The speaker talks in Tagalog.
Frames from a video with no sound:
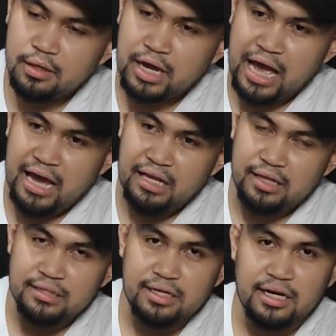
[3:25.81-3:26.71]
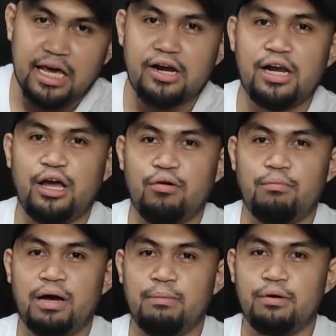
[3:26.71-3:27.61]
Kahit isang layer lang
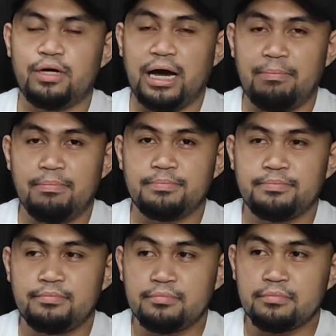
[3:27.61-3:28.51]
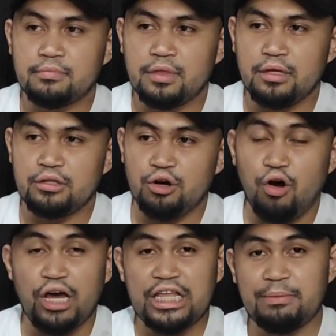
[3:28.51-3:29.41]
yung bubble wrap. So,
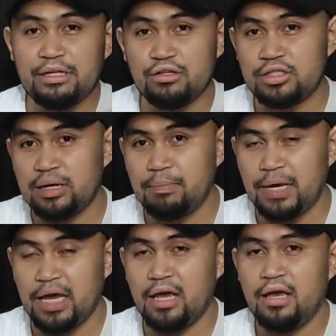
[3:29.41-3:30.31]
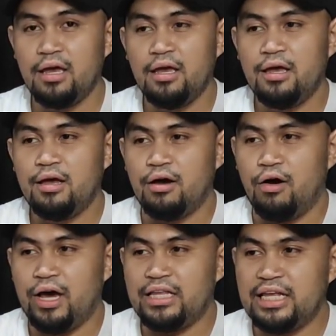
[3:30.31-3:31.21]
okay naman yung shipping.
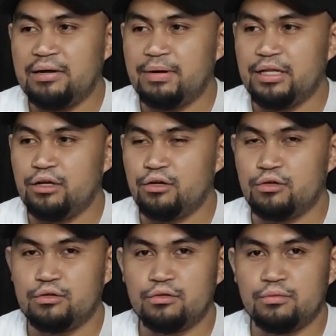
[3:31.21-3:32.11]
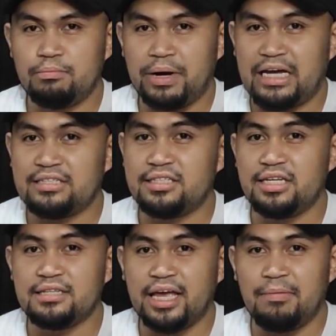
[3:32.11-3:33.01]
Okay din naman yung
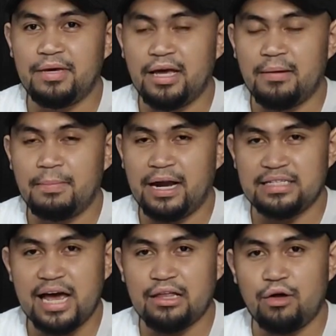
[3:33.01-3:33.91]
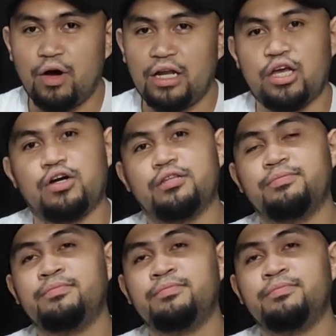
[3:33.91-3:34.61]
processing time niya. Para sa akin, okay na yon